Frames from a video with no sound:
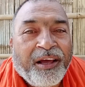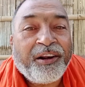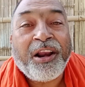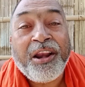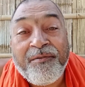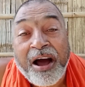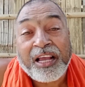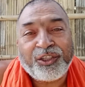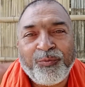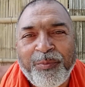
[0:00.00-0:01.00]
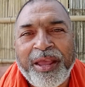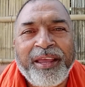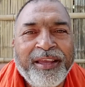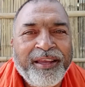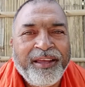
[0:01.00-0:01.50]
रनिवास में
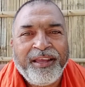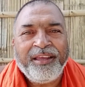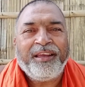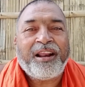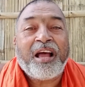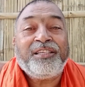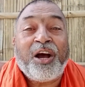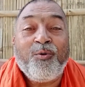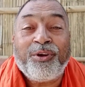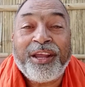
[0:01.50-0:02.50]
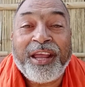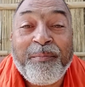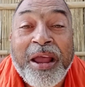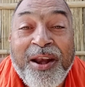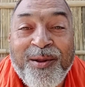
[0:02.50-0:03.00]
राजाओं के
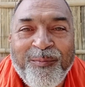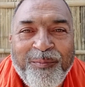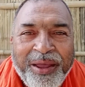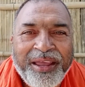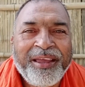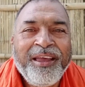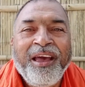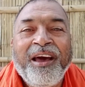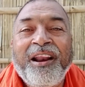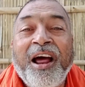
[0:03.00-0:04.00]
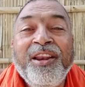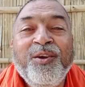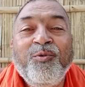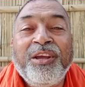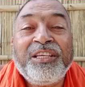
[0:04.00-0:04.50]
महलों में
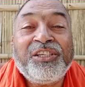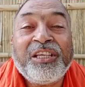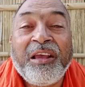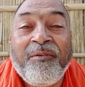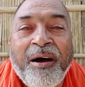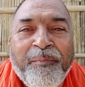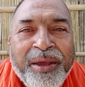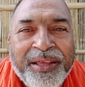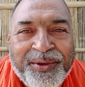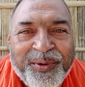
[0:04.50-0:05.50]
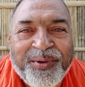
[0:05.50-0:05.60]
रानियों की सेवा में जो